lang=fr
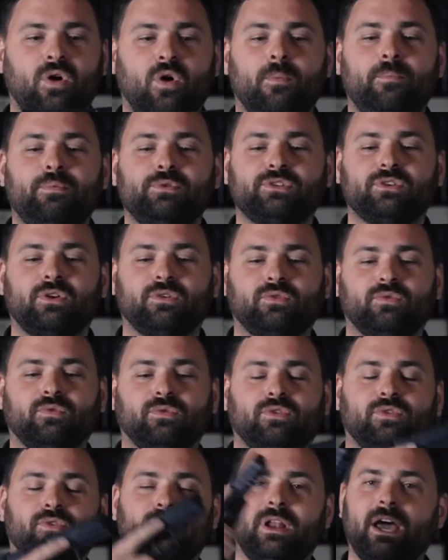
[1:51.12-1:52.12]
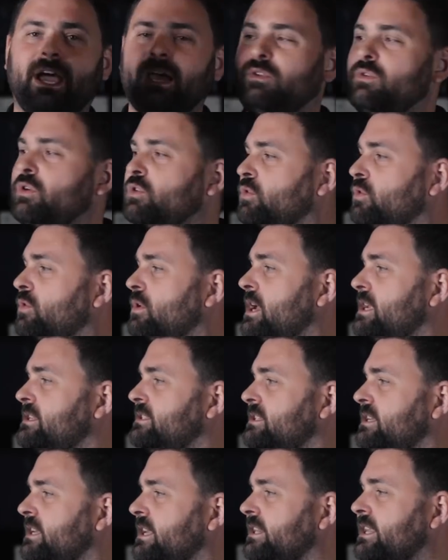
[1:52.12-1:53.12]
on peut se rendre compte que l'arrêteur de
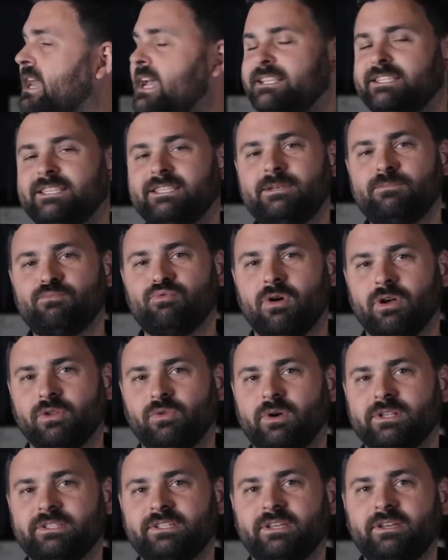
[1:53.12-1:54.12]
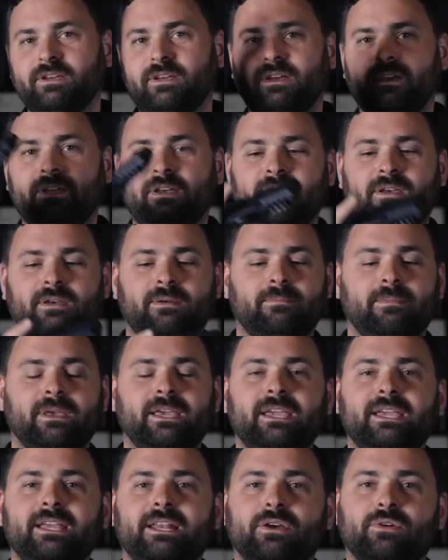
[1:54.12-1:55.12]
culasse est accessible pour un droitier,
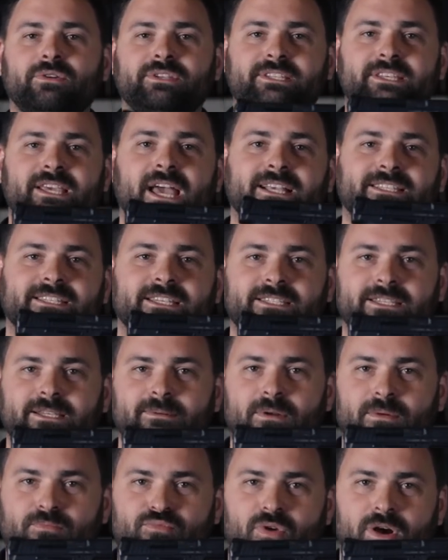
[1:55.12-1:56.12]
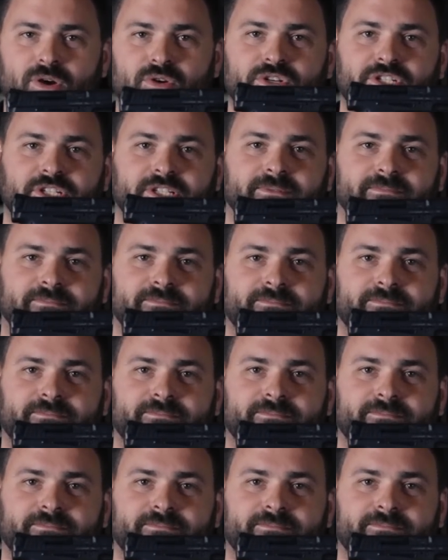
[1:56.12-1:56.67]
mais il est aussi accessible pour un gaucher.